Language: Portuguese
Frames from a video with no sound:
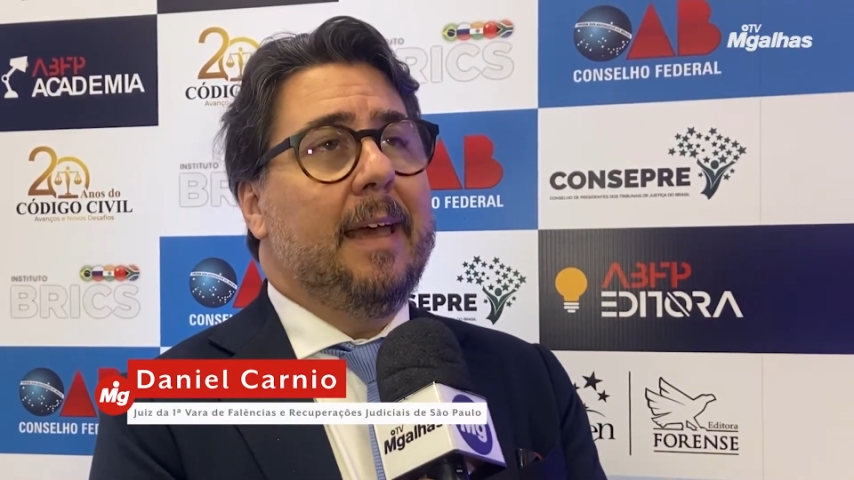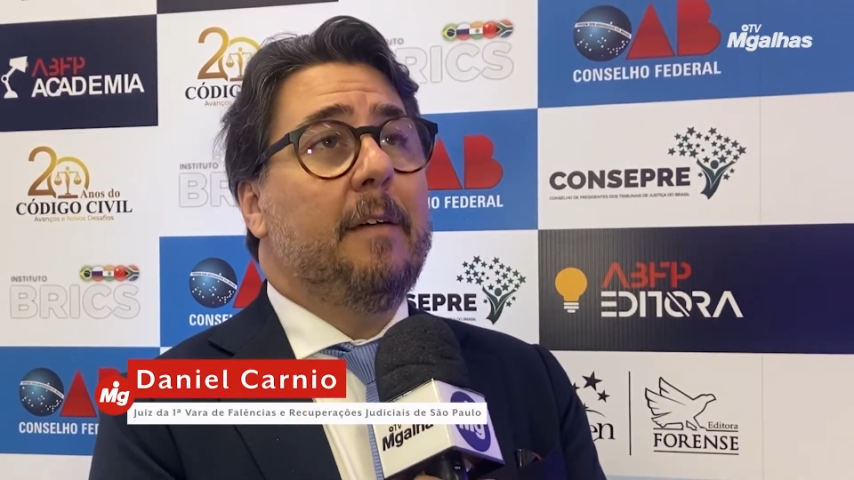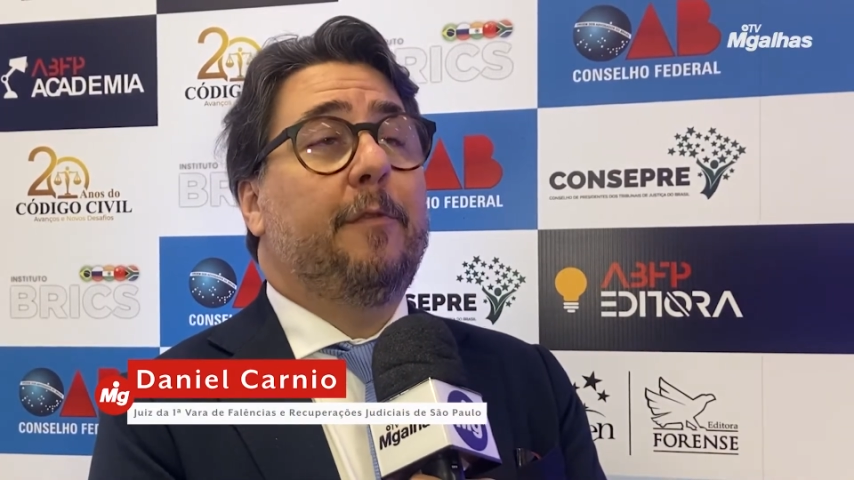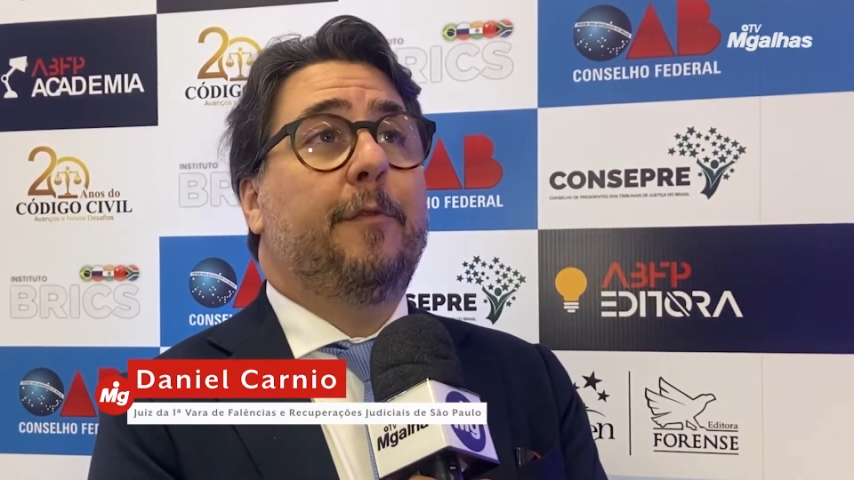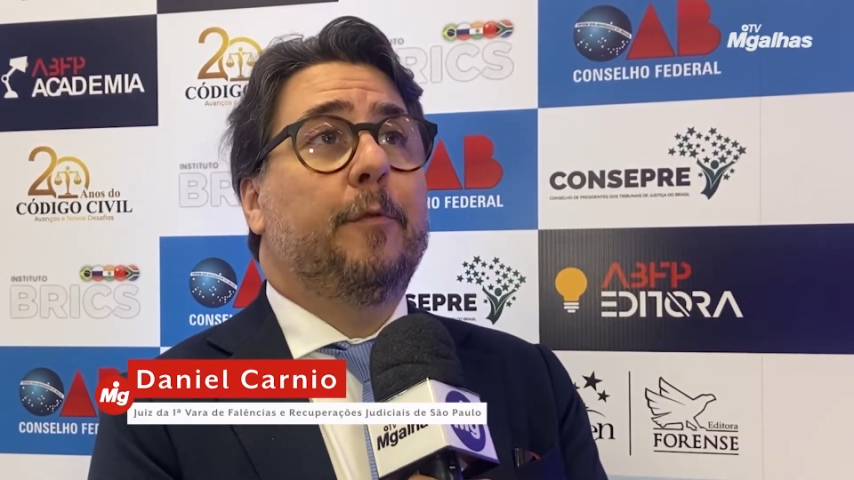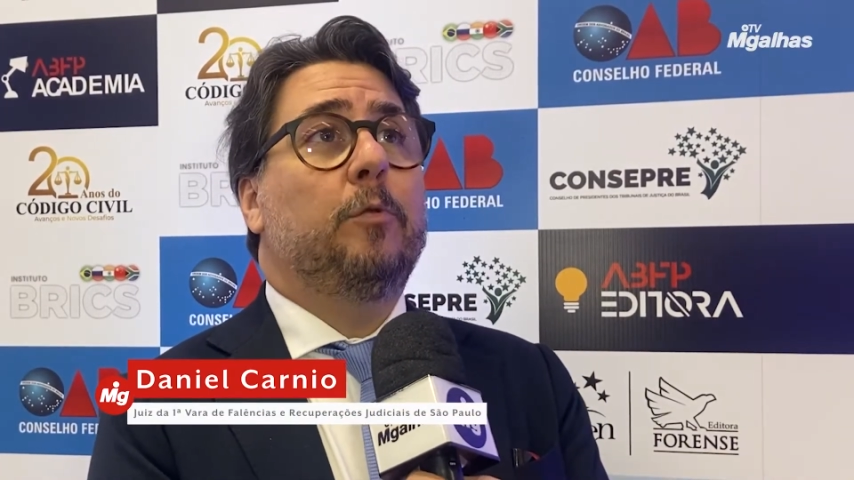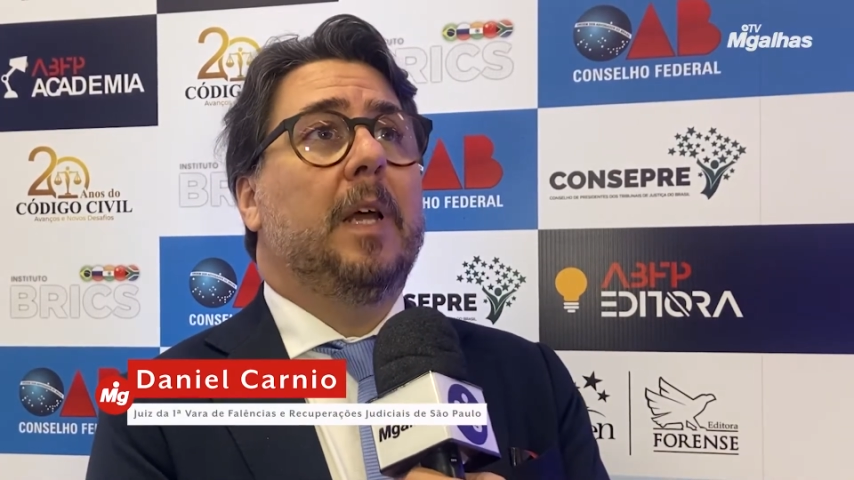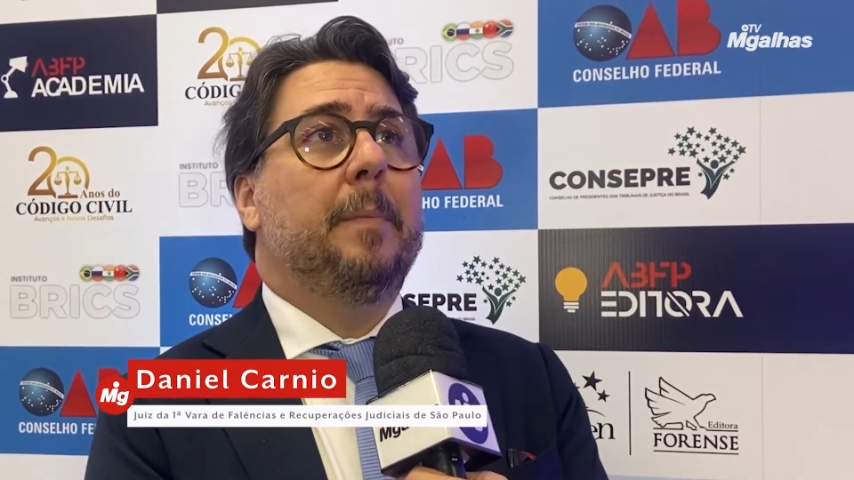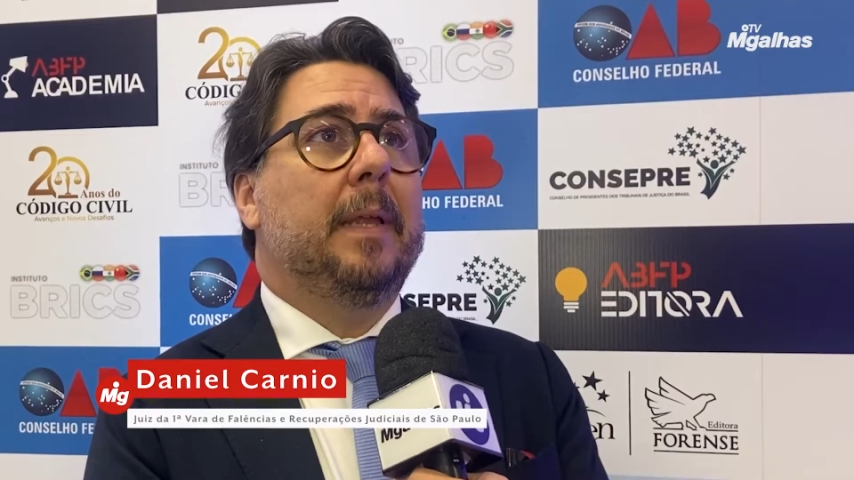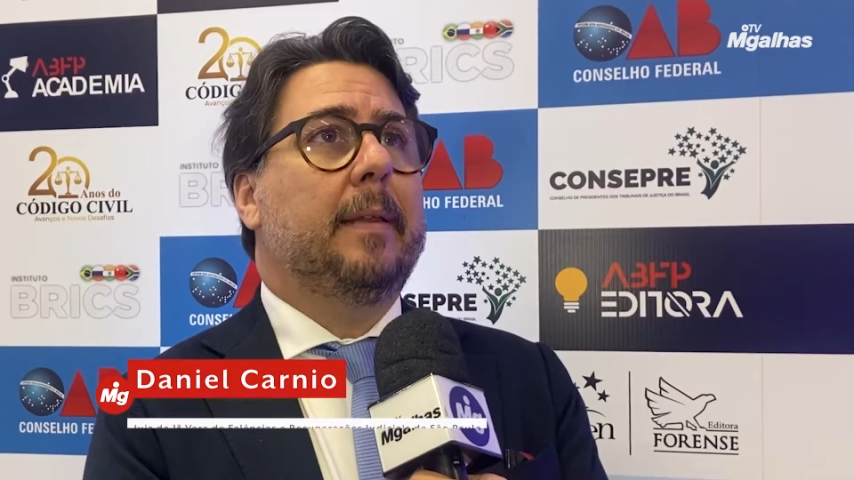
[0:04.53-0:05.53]
é
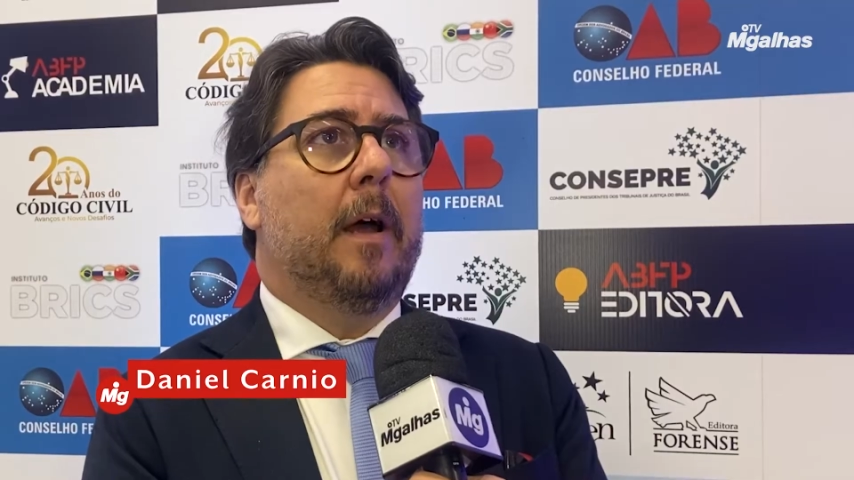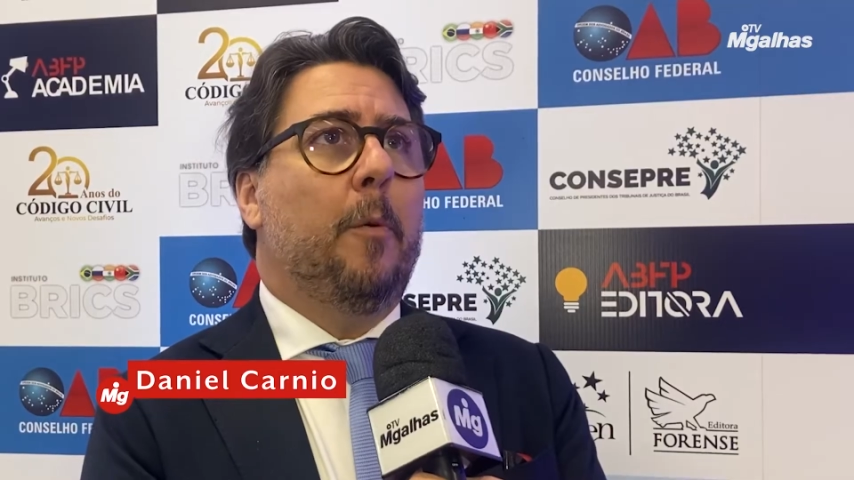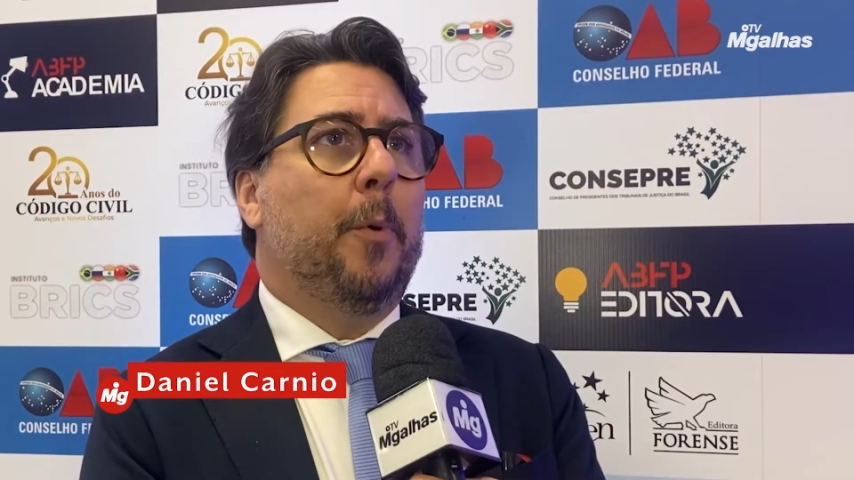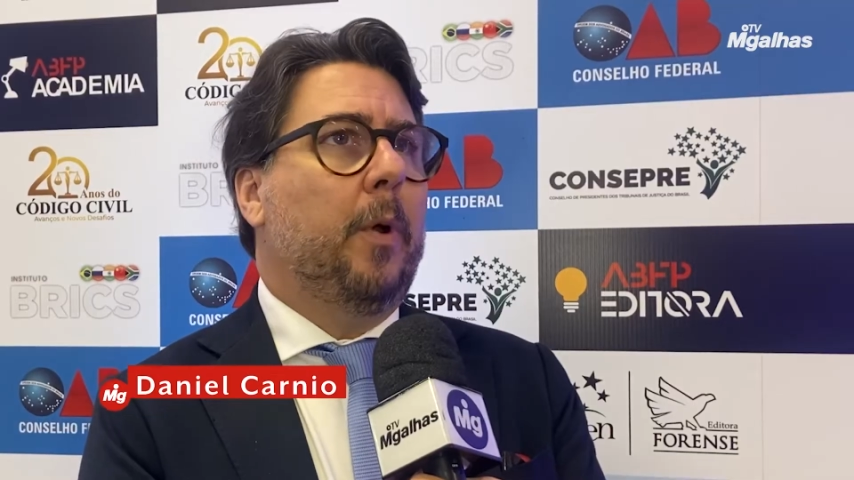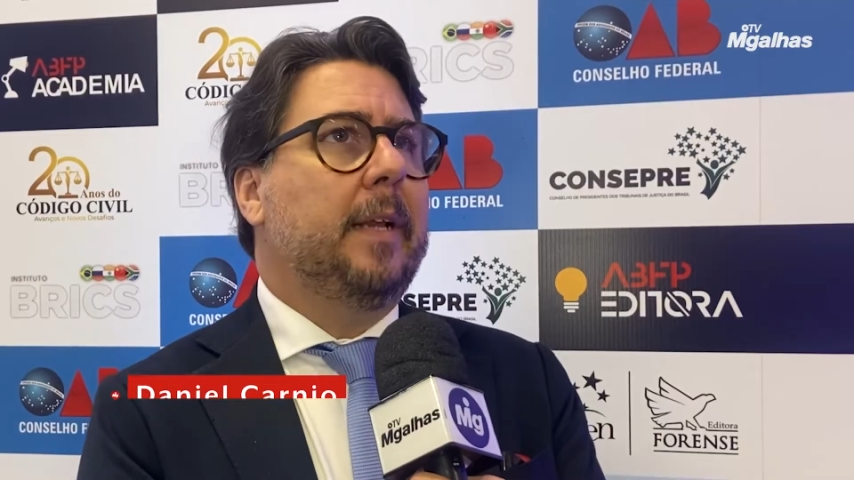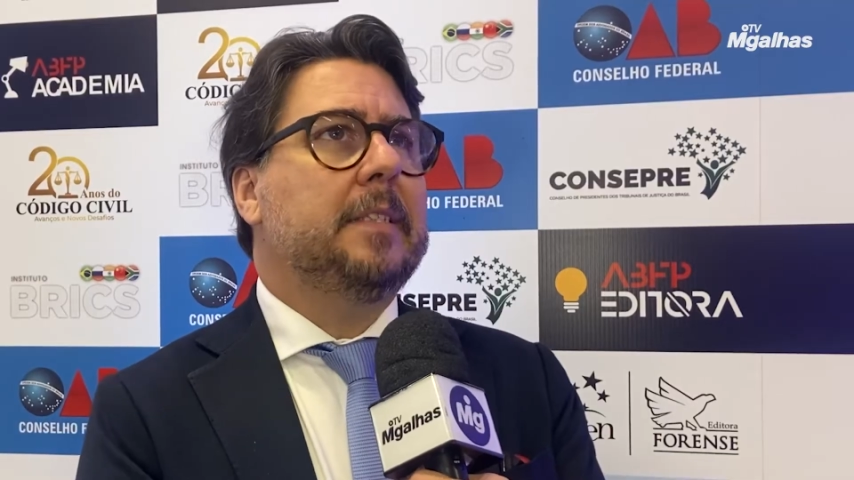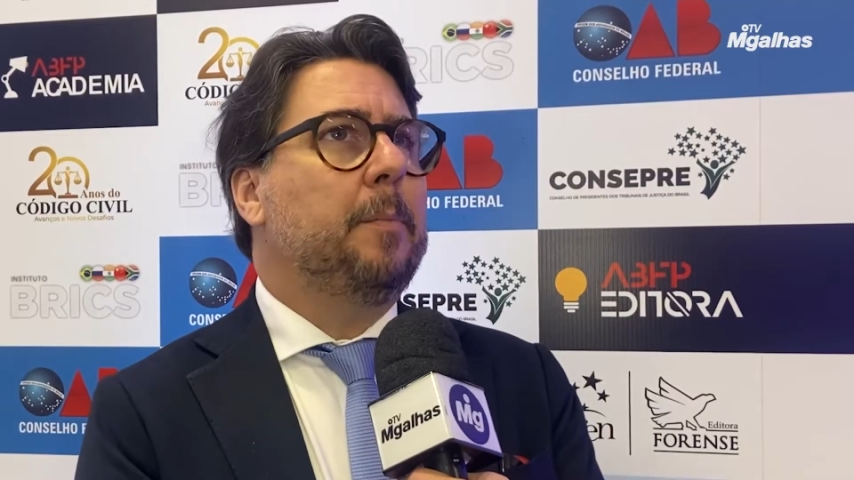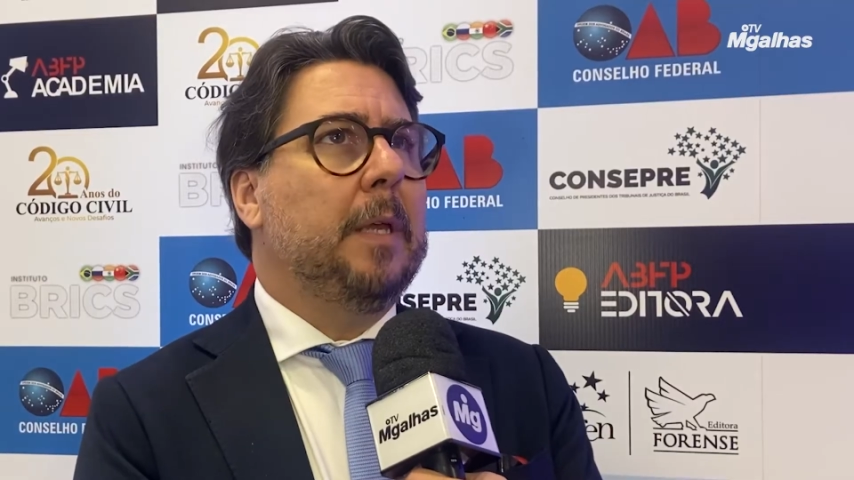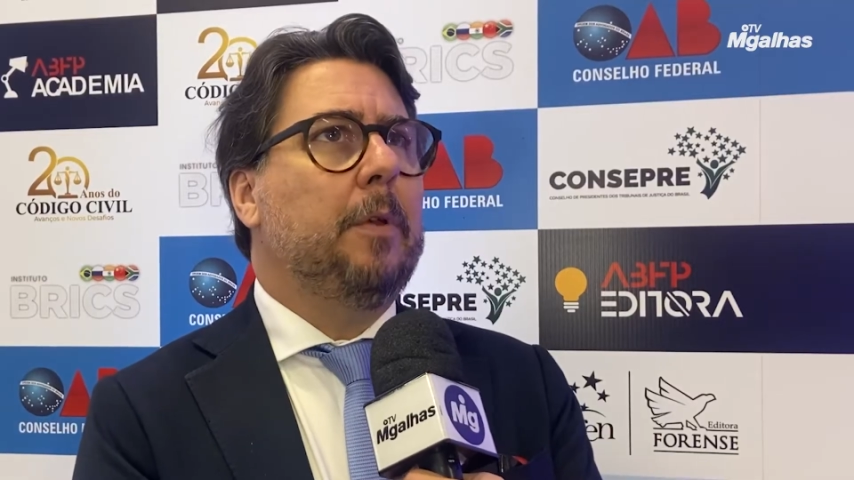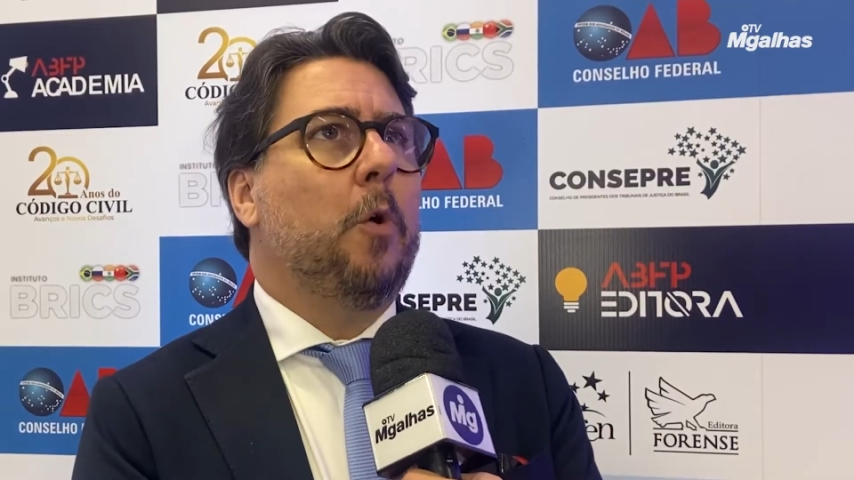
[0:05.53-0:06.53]
fundamental para o crescimento